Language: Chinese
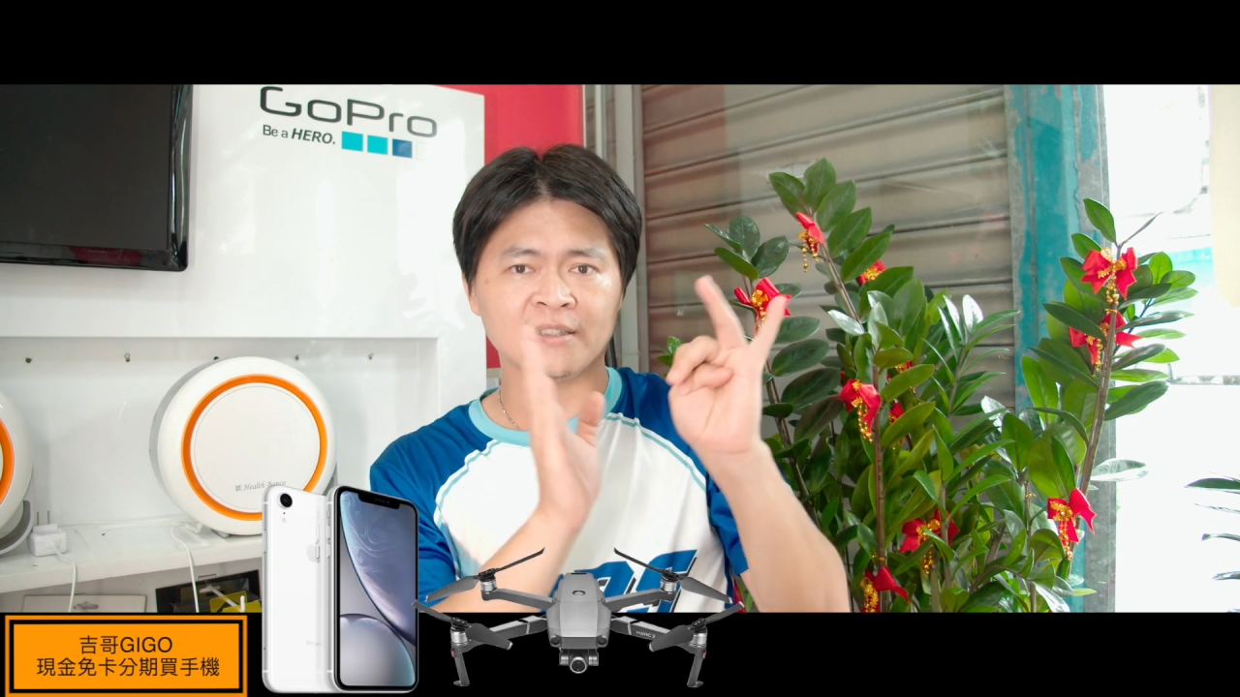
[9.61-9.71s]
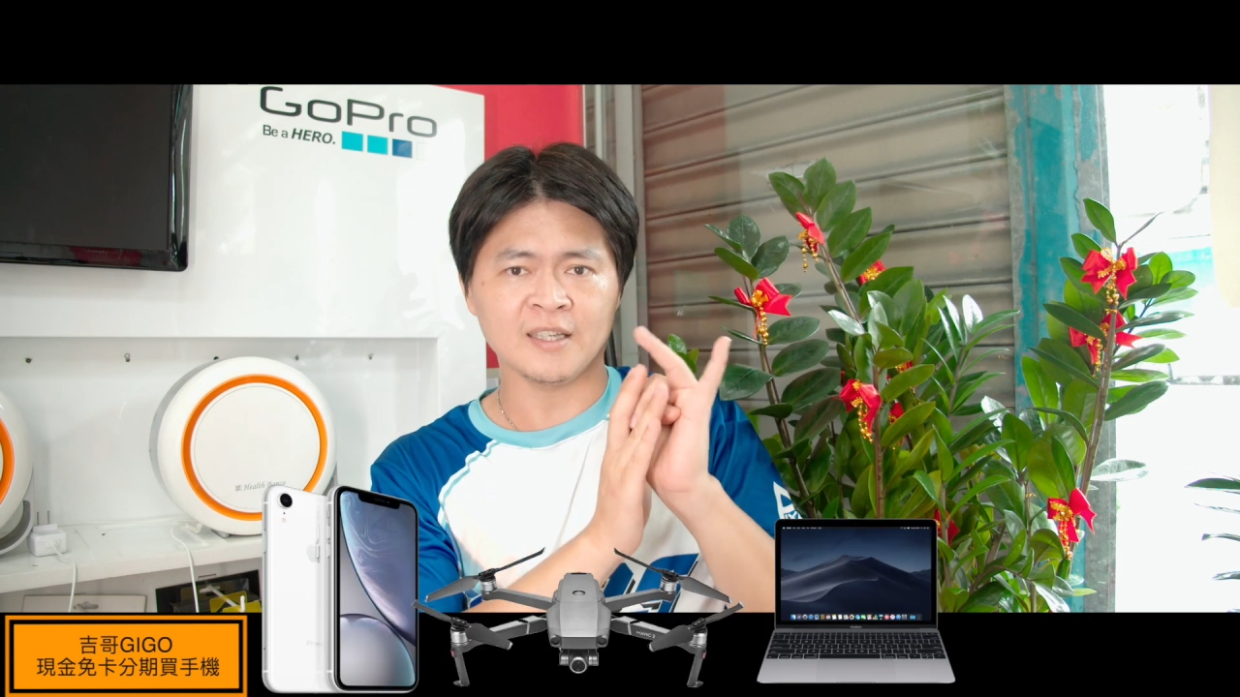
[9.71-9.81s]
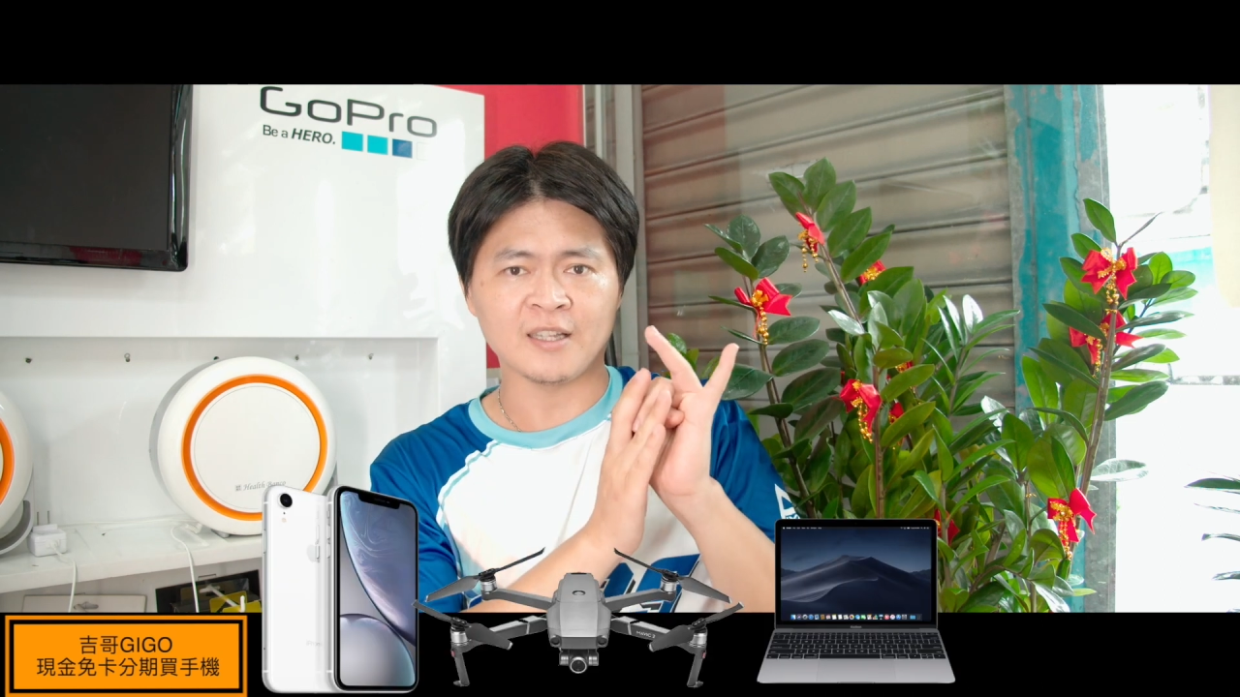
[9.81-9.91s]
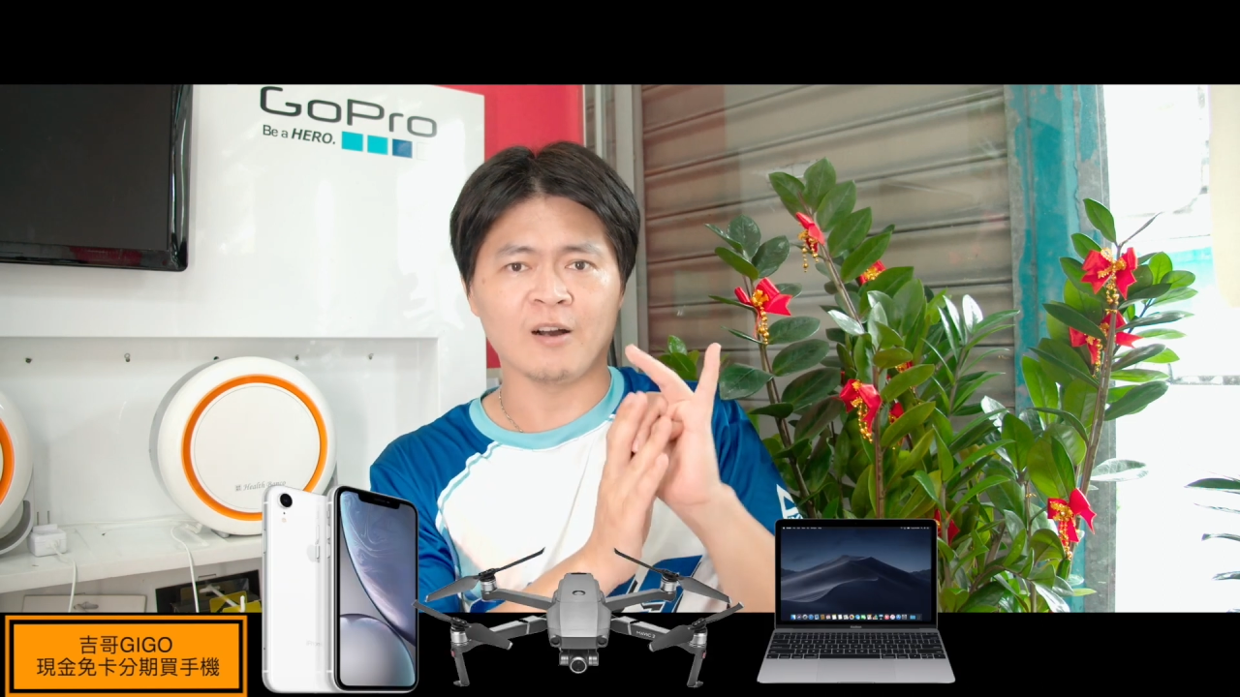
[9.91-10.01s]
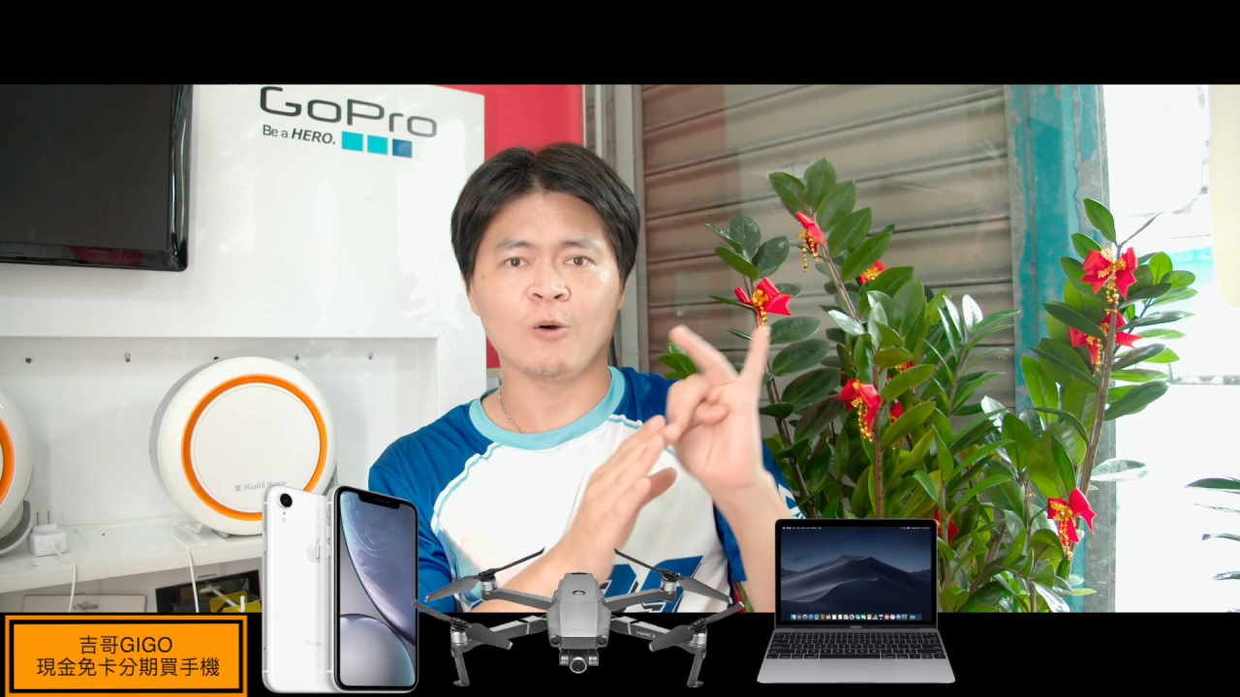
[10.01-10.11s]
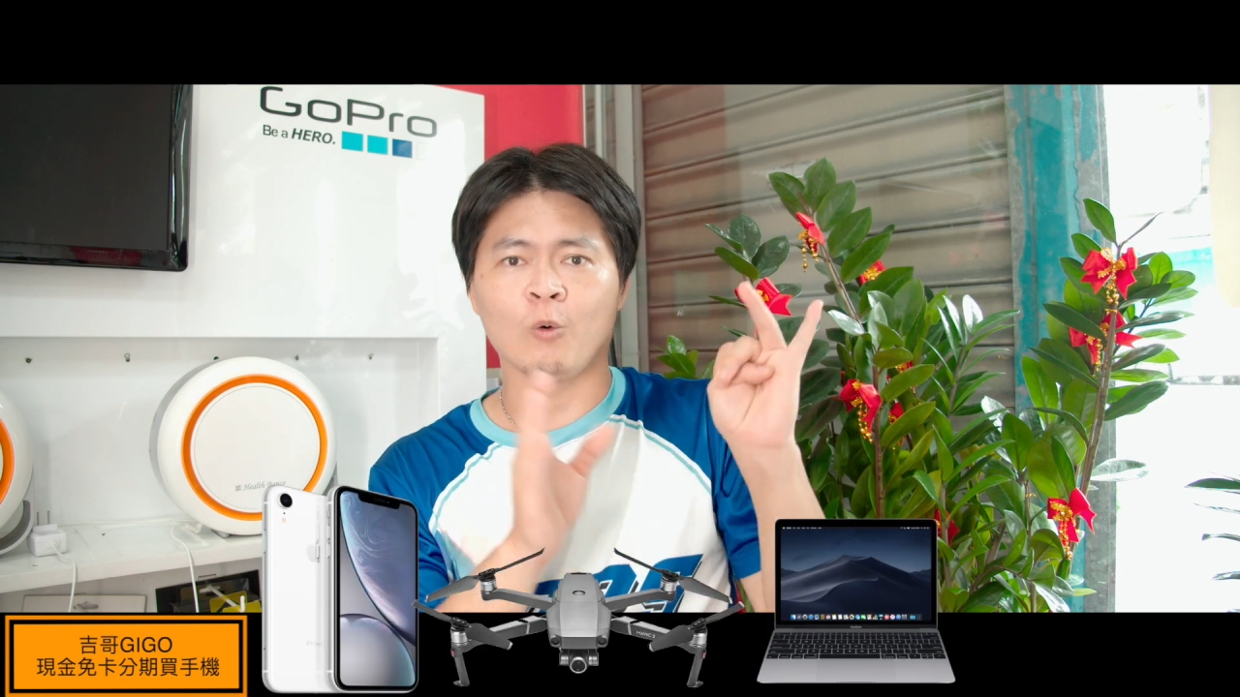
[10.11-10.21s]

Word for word: 电脑